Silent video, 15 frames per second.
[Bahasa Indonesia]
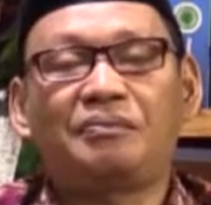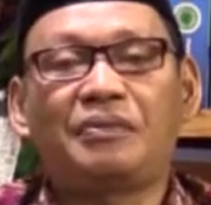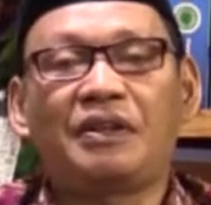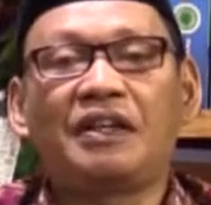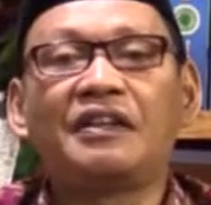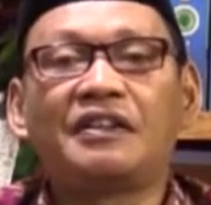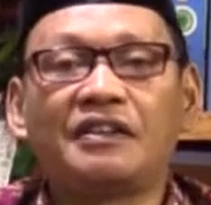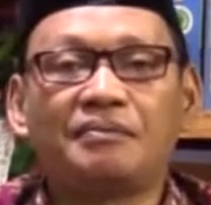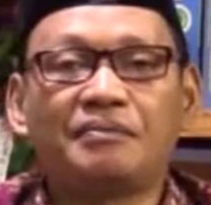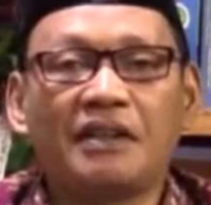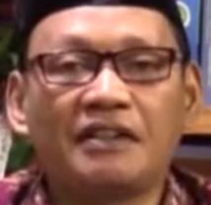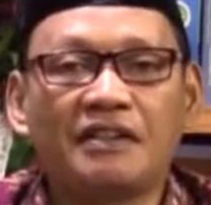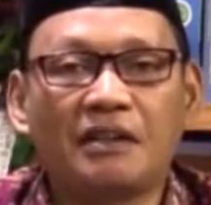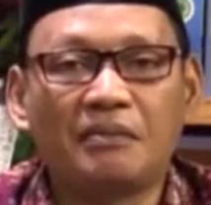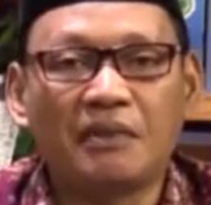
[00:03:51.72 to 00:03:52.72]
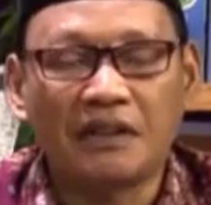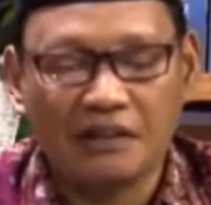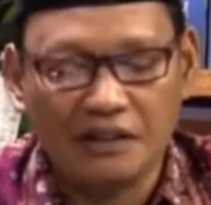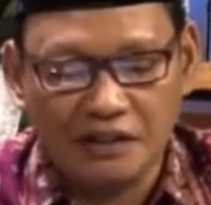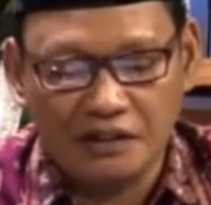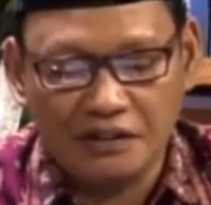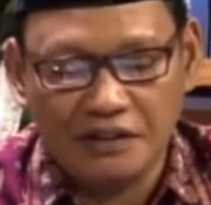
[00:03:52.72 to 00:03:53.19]
prinsip dasar
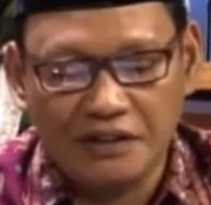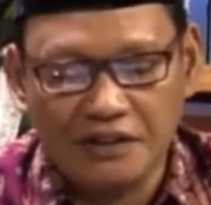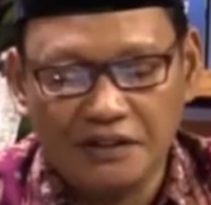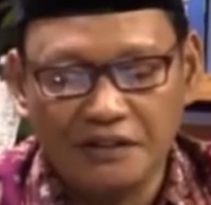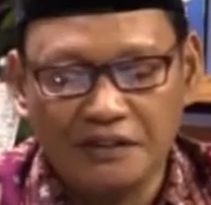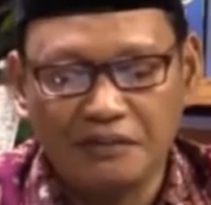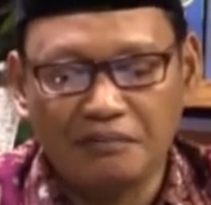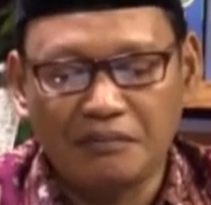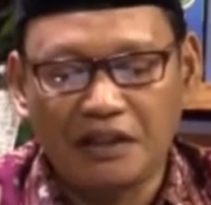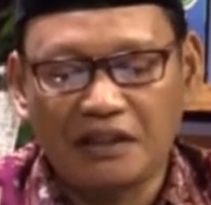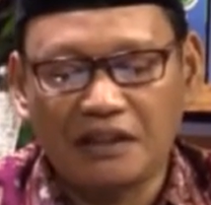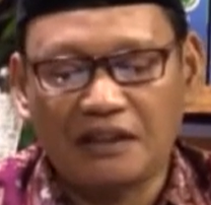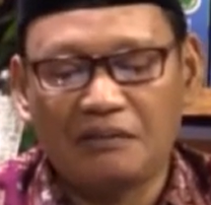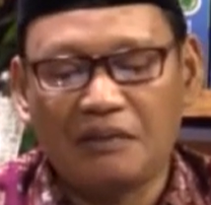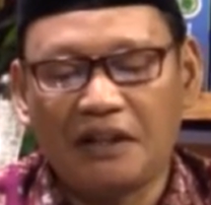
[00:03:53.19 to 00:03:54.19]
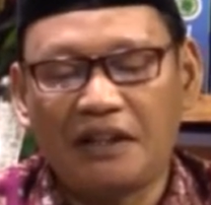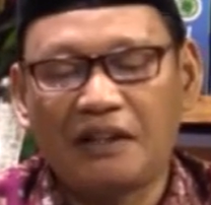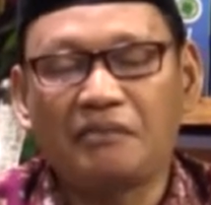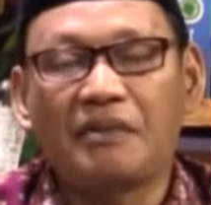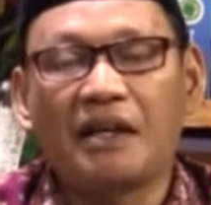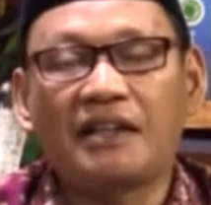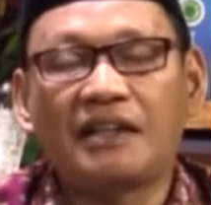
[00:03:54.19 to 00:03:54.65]
bertauhid, maka
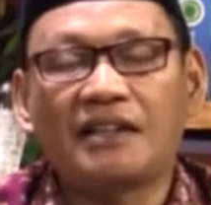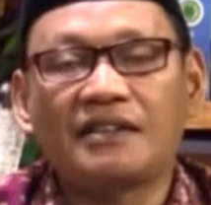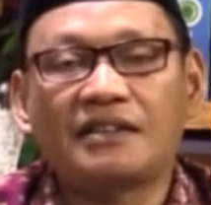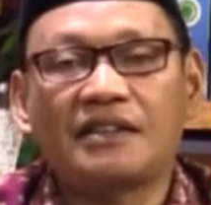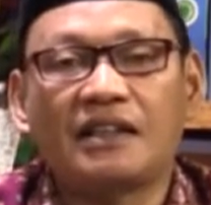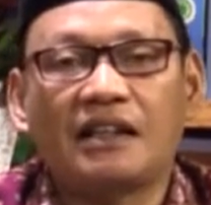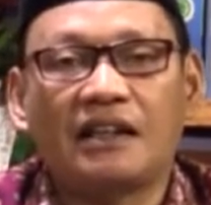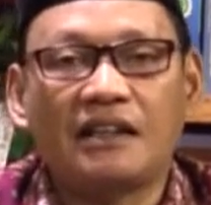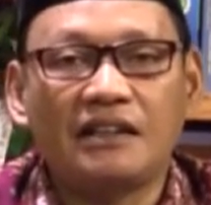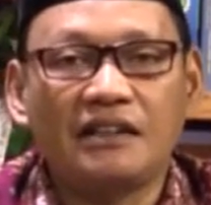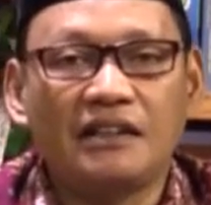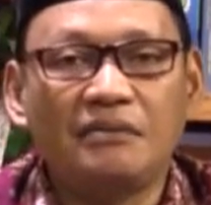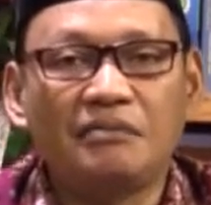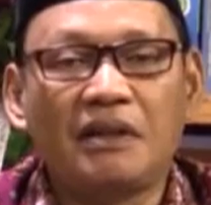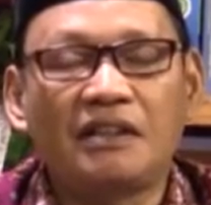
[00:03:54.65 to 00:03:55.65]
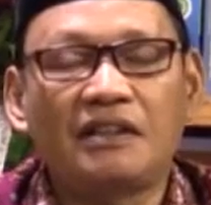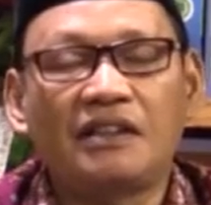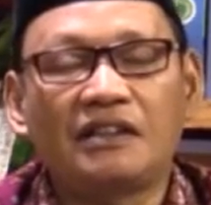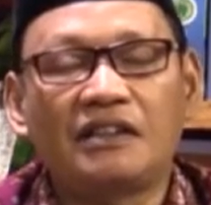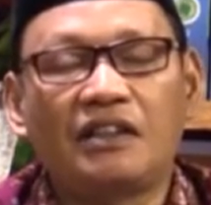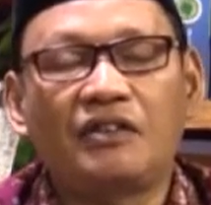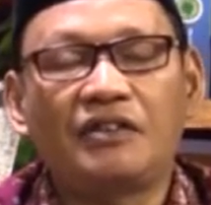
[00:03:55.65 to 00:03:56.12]
bagaimana sekarang iman
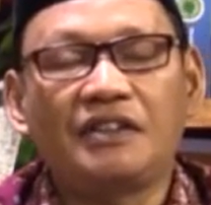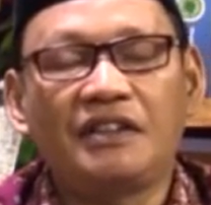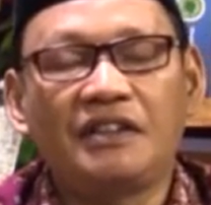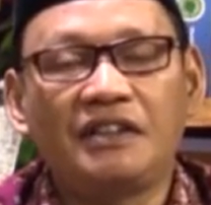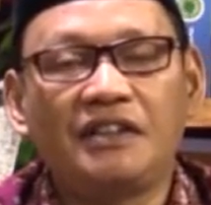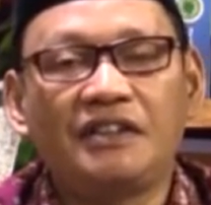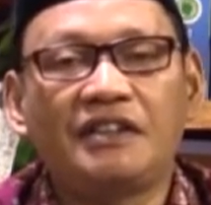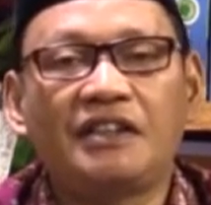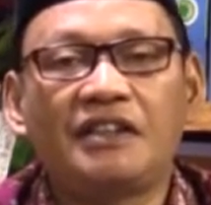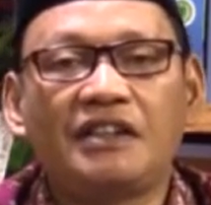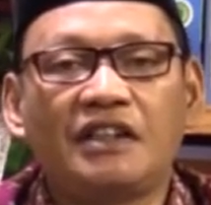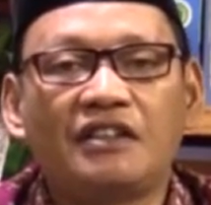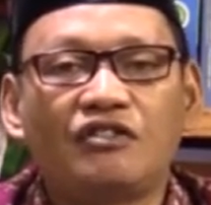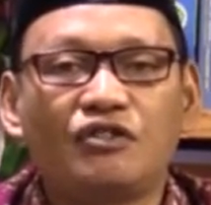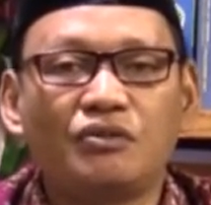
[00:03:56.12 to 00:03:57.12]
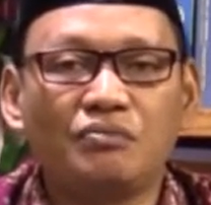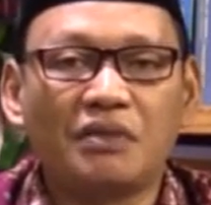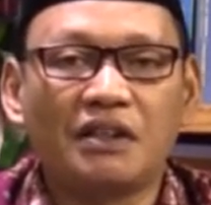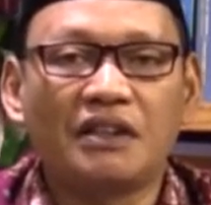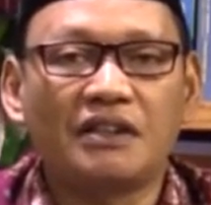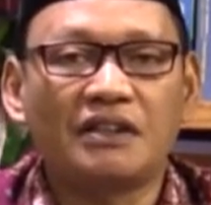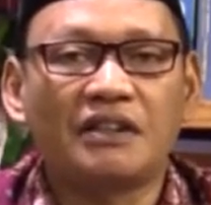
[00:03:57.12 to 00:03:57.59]
dan tauhid ini dijadikan
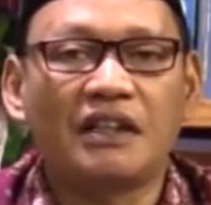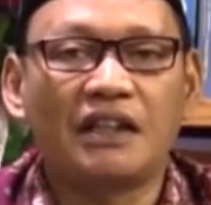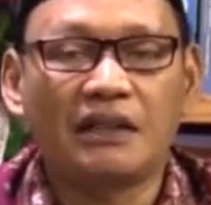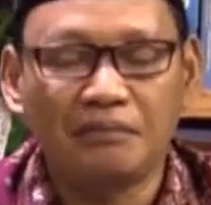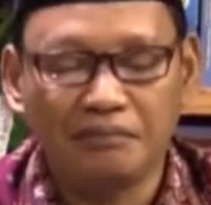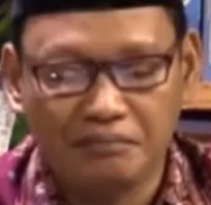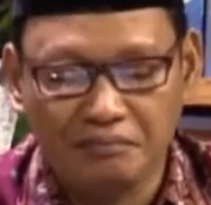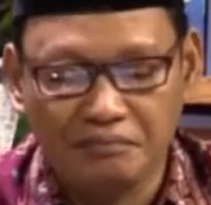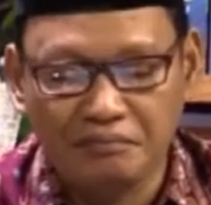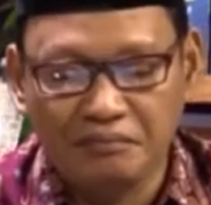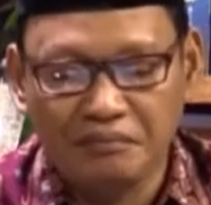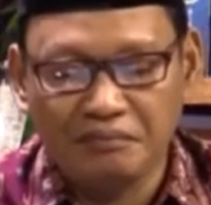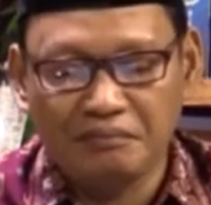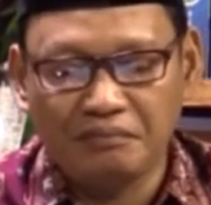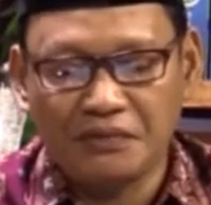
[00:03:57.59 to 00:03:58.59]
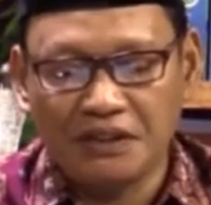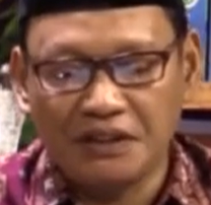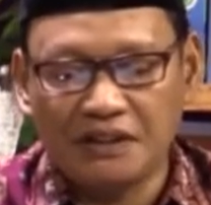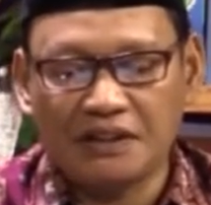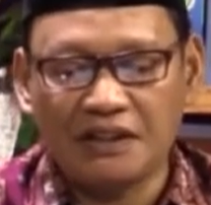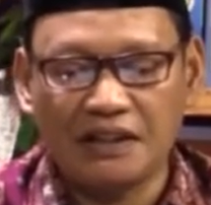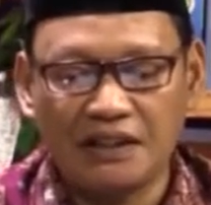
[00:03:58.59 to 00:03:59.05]
sumber dalam
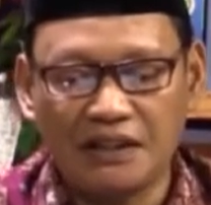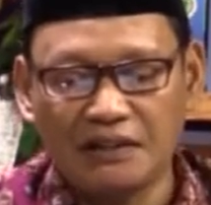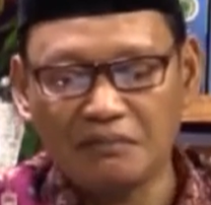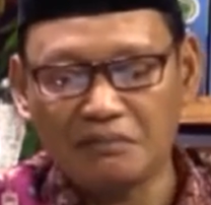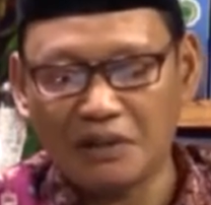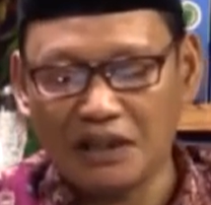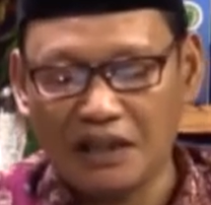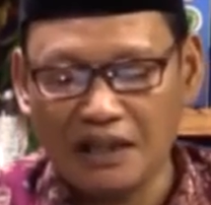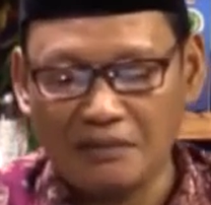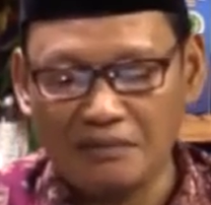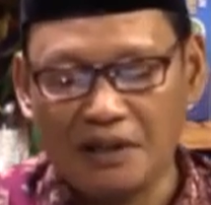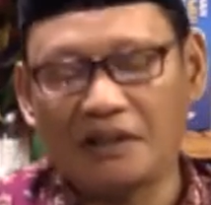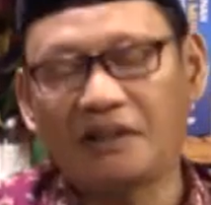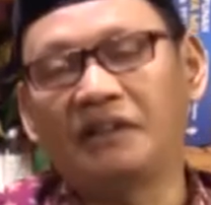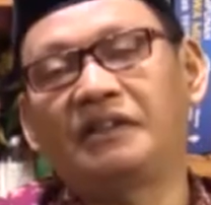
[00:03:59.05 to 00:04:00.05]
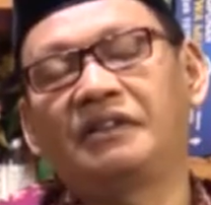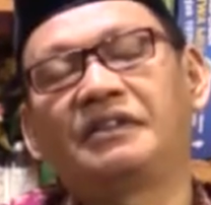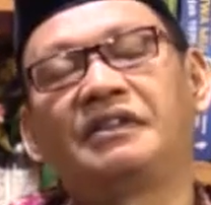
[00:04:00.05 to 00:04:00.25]
kita beramal